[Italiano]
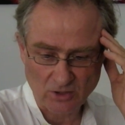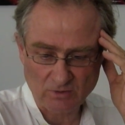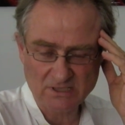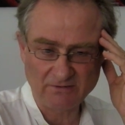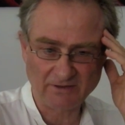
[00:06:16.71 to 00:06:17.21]

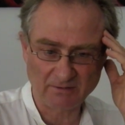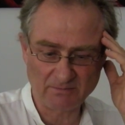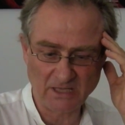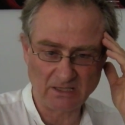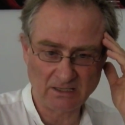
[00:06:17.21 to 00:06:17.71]
Cioè questi
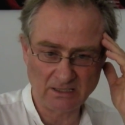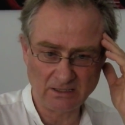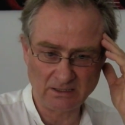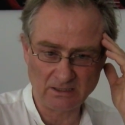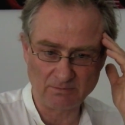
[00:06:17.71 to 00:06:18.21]

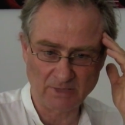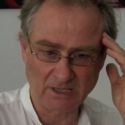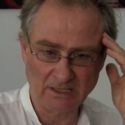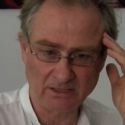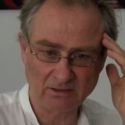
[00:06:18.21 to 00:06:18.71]
frammenti di
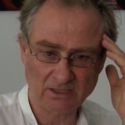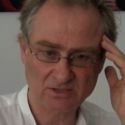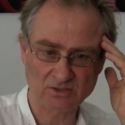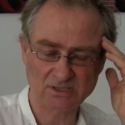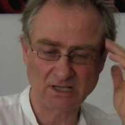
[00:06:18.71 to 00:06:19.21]

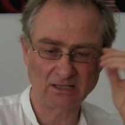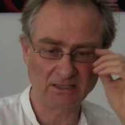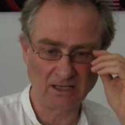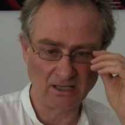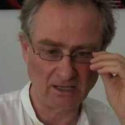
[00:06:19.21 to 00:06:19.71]
pellicola sono
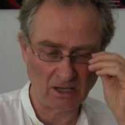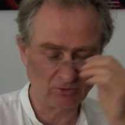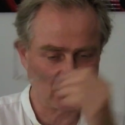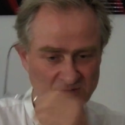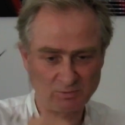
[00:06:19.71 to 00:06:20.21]
stati
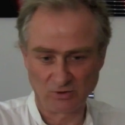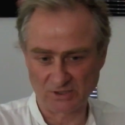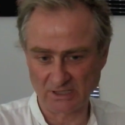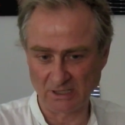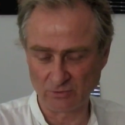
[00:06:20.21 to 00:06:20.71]

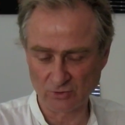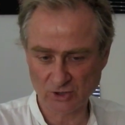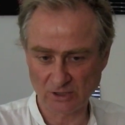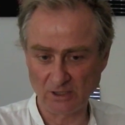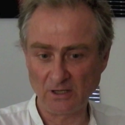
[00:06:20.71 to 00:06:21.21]
autoesposti alla
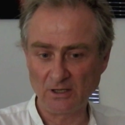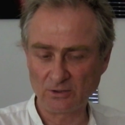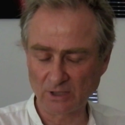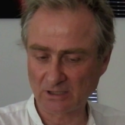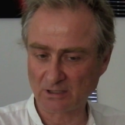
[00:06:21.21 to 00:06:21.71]
luce
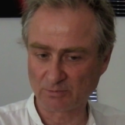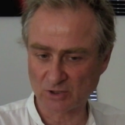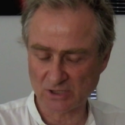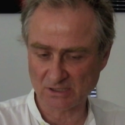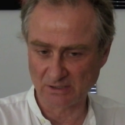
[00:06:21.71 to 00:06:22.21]
durante il
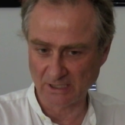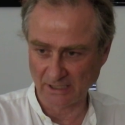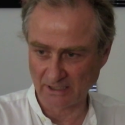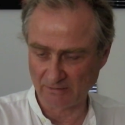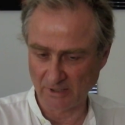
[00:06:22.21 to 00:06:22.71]
processo di
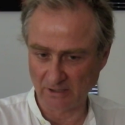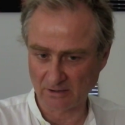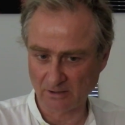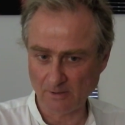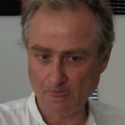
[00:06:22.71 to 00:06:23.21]

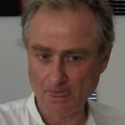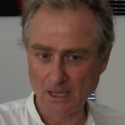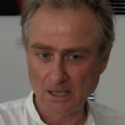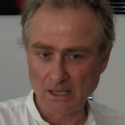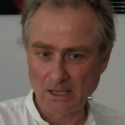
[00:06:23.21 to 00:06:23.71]
caricamento
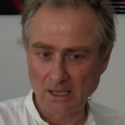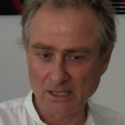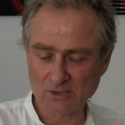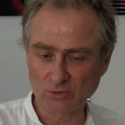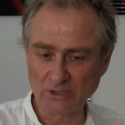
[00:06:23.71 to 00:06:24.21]

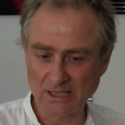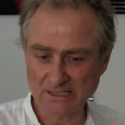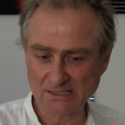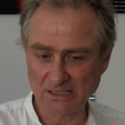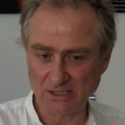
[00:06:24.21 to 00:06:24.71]
e su di
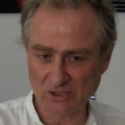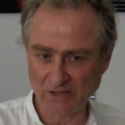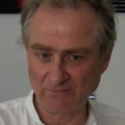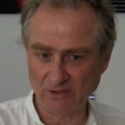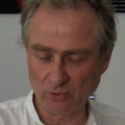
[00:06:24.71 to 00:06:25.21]
esse è
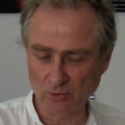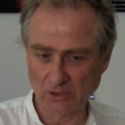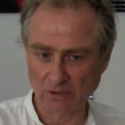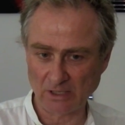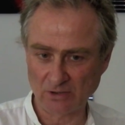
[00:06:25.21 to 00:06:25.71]
già
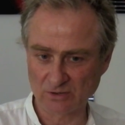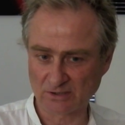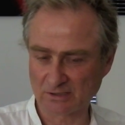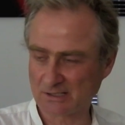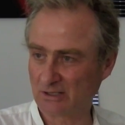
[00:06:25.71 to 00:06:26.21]
avvenuta la
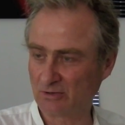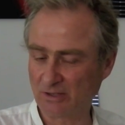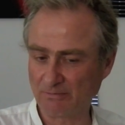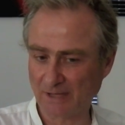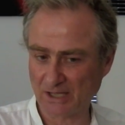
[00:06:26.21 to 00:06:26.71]
costruzione di
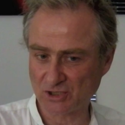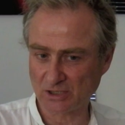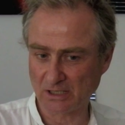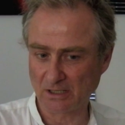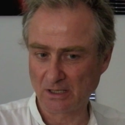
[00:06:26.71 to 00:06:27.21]

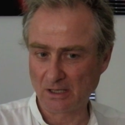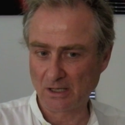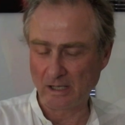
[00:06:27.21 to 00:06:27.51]
un'immagine,